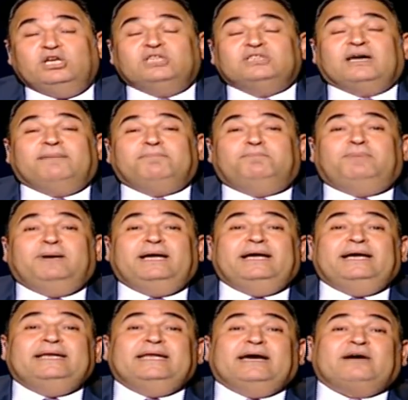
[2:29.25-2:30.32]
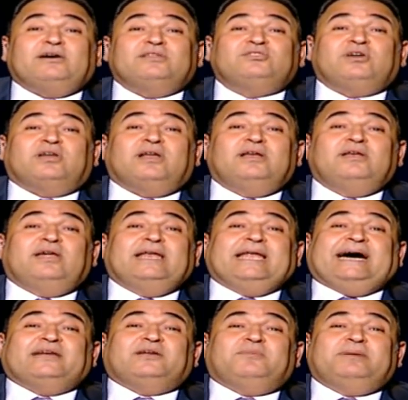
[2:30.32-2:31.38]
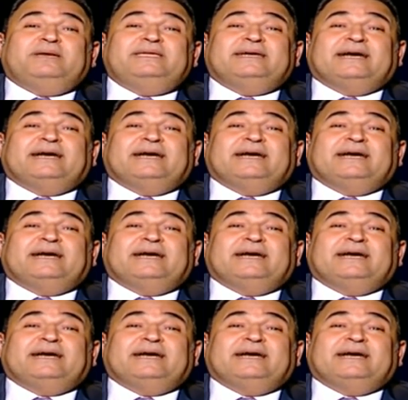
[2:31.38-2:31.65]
طب لا قدر الله العربية